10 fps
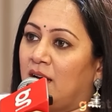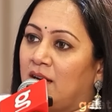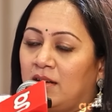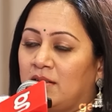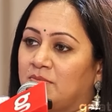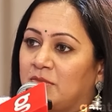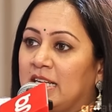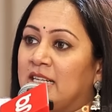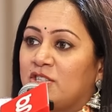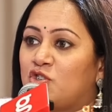um,
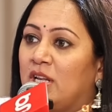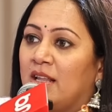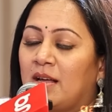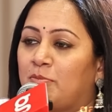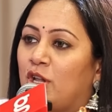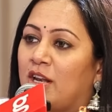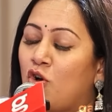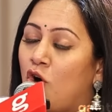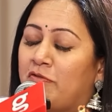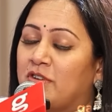இண்டஸ்ட்ரியிலேருந்து அப்போ
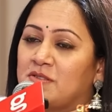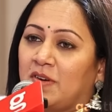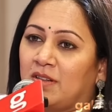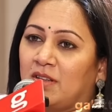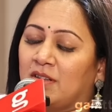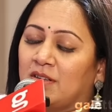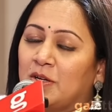நிறைய ஆஃபர்ஸ் வருது